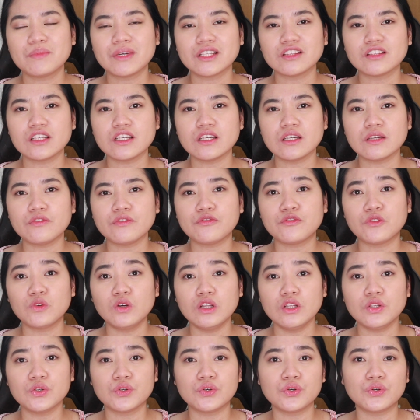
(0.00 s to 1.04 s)
hindi full
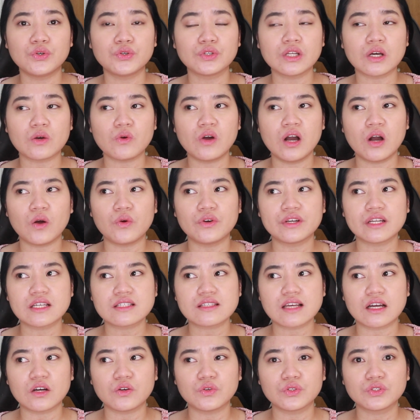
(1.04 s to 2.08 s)
yung nakuha ko na
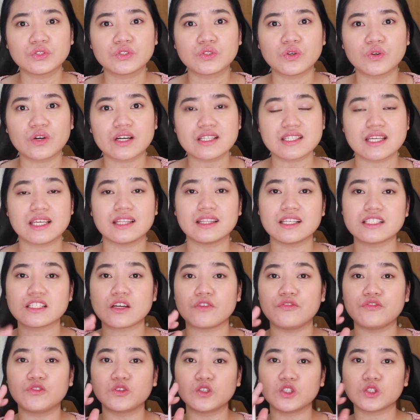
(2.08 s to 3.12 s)
sahod ko kasi hindi siya
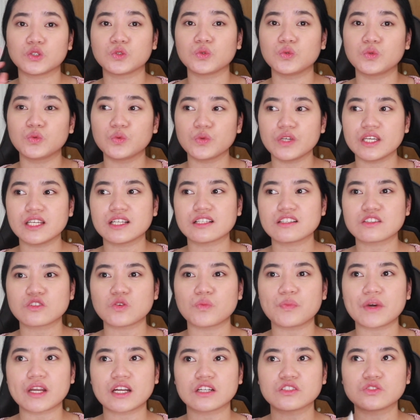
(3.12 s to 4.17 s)
full 2 weeks. So,
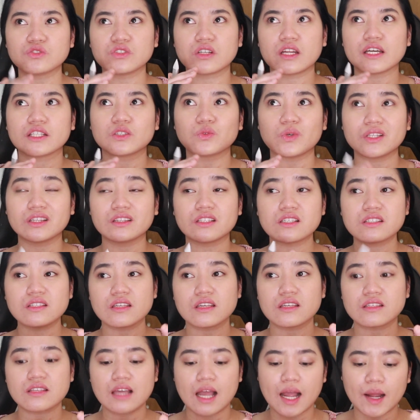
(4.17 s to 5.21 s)
parang July
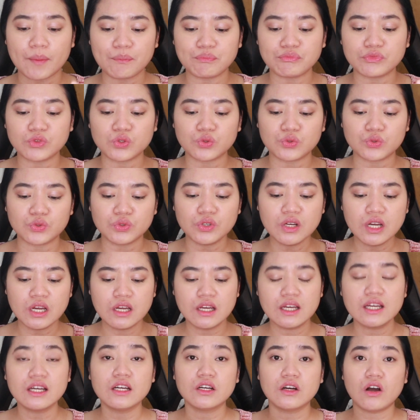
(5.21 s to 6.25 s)
26 up to
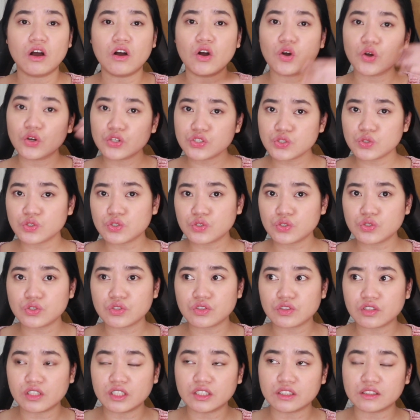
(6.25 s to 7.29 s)
August
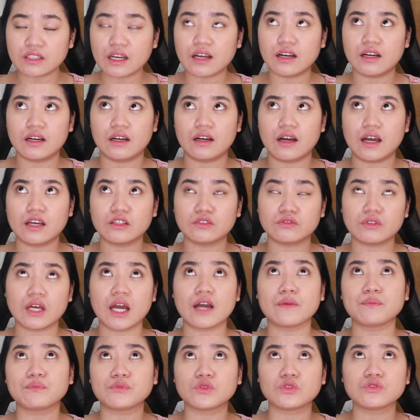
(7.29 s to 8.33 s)
3 uh,
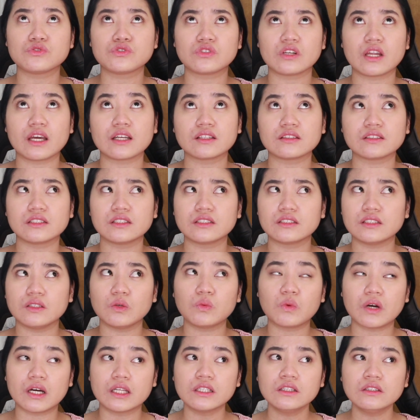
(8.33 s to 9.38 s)
up to July
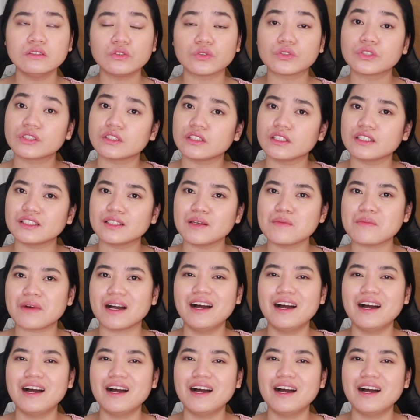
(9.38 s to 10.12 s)
31 or 30 ba?